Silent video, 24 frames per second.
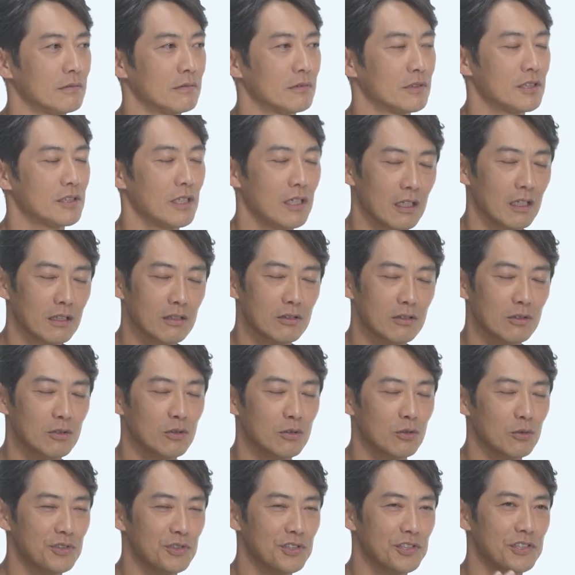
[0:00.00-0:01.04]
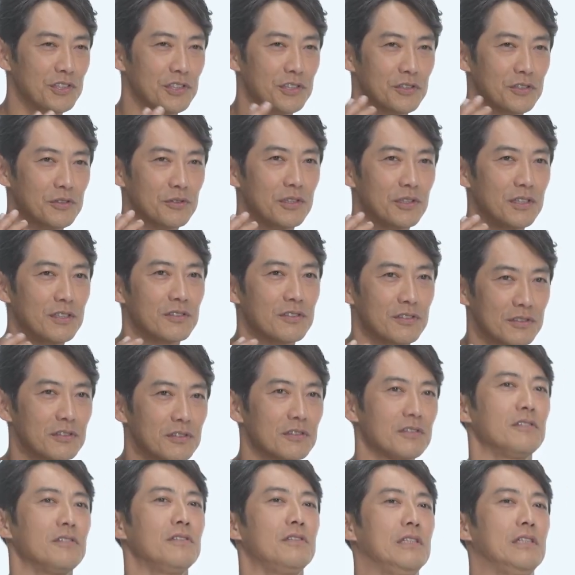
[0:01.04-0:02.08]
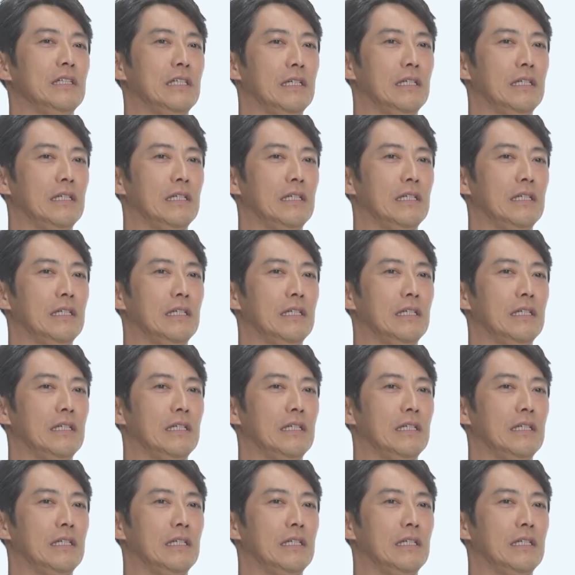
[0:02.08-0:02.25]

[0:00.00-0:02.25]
さらっとしすぎず